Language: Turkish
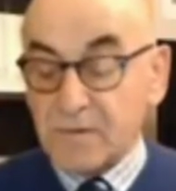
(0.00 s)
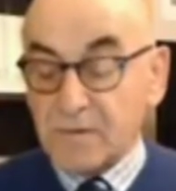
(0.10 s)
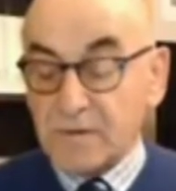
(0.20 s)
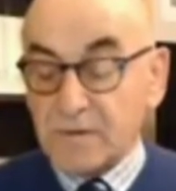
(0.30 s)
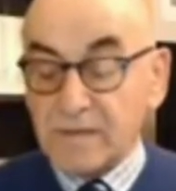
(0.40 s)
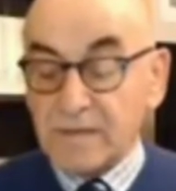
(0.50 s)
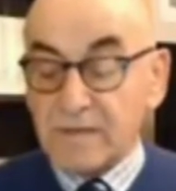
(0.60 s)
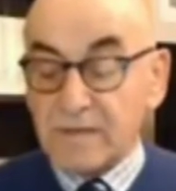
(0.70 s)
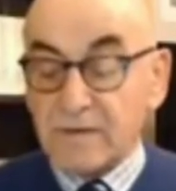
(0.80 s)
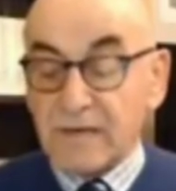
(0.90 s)

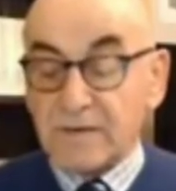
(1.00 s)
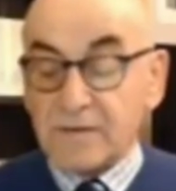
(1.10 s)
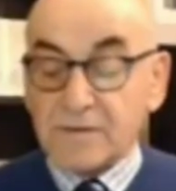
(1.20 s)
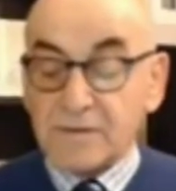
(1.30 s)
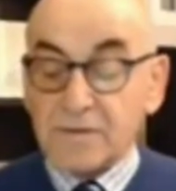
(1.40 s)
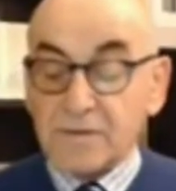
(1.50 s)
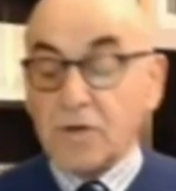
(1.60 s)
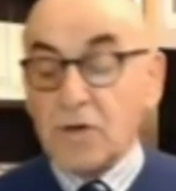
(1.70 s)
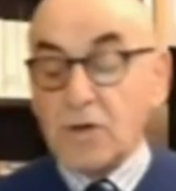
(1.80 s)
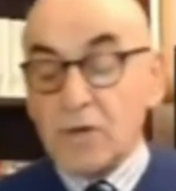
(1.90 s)
Türkiye'nin güler yüzü
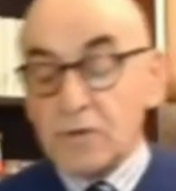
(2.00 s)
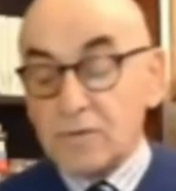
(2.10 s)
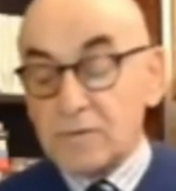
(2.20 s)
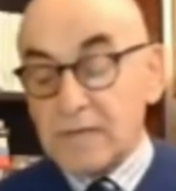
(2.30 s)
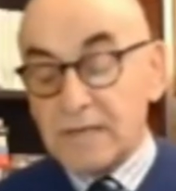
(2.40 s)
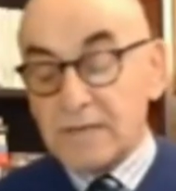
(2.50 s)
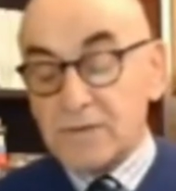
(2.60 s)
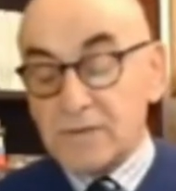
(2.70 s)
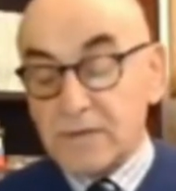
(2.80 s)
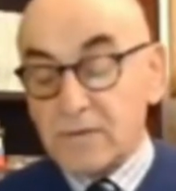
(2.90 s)
Tuncer
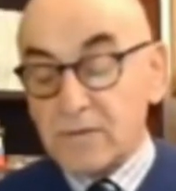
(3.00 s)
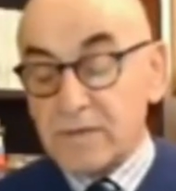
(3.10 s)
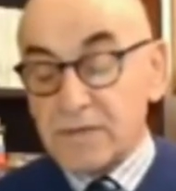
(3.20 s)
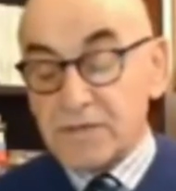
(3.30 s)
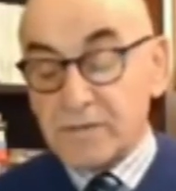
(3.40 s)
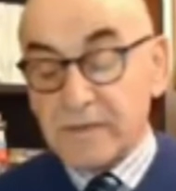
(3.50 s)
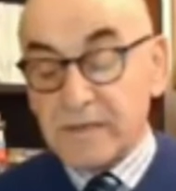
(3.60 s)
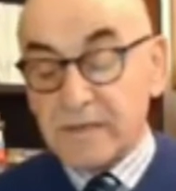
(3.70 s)
Cücenoğlu yaşamını